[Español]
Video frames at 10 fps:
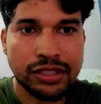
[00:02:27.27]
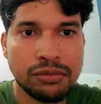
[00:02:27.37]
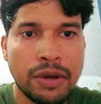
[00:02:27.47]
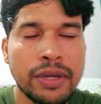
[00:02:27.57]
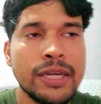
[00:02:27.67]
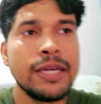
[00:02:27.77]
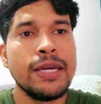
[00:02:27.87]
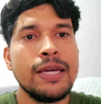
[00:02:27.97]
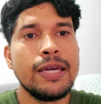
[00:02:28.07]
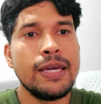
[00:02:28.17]
19.
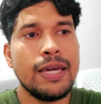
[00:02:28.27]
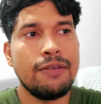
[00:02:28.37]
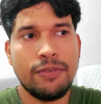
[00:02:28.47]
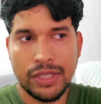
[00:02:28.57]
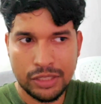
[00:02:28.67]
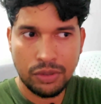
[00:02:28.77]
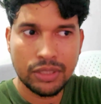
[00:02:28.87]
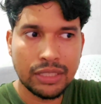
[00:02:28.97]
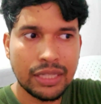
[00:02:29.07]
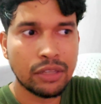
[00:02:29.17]
El FIFA 19
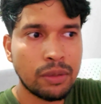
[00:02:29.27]
está instalado